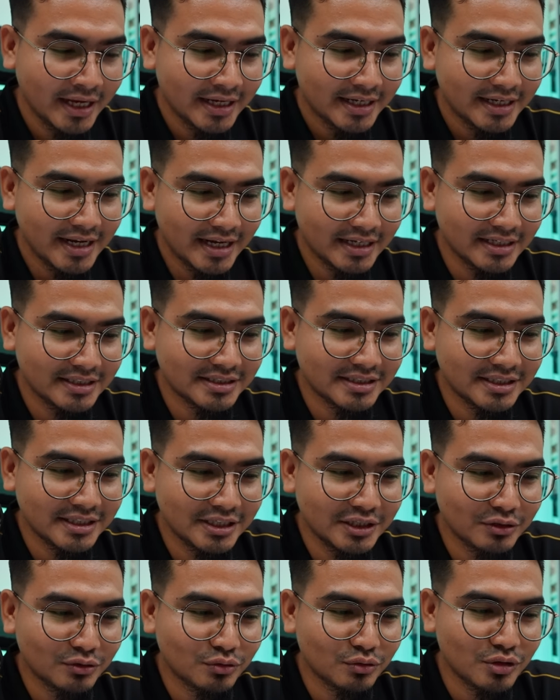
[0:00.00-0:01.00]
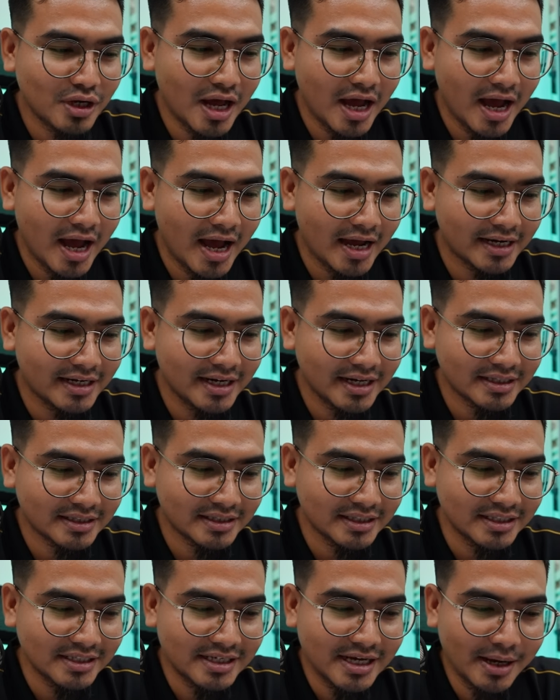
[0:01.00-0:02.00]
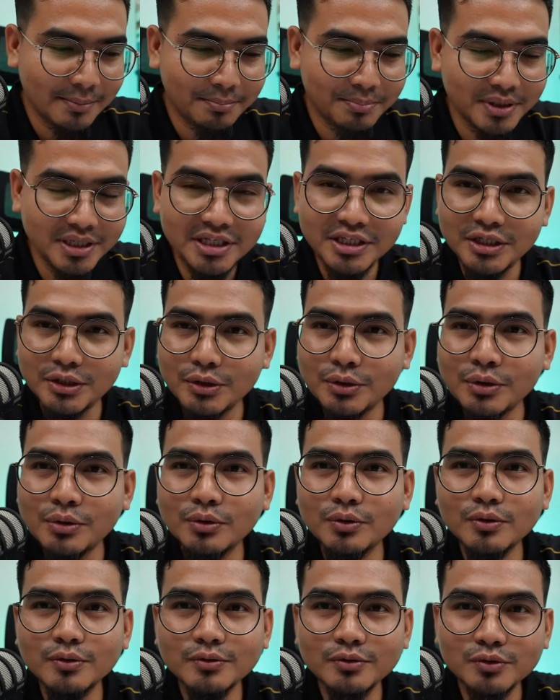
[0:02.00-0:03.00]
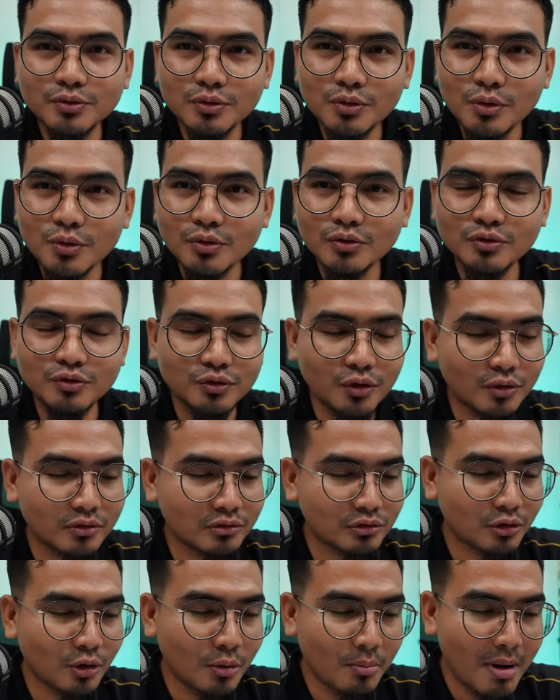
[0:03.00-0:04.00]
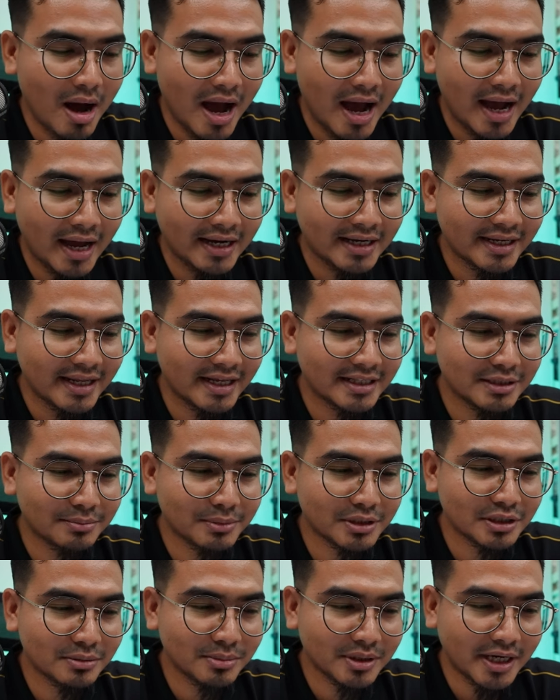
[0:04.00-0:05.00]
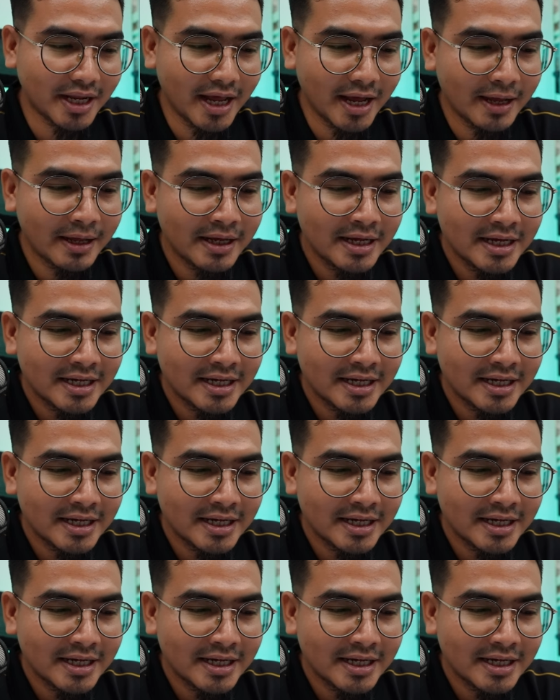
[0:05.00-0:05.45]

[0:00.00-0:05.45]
dan di sini sudah ada tiga video untuk contoh bahan ya teman-teman ya.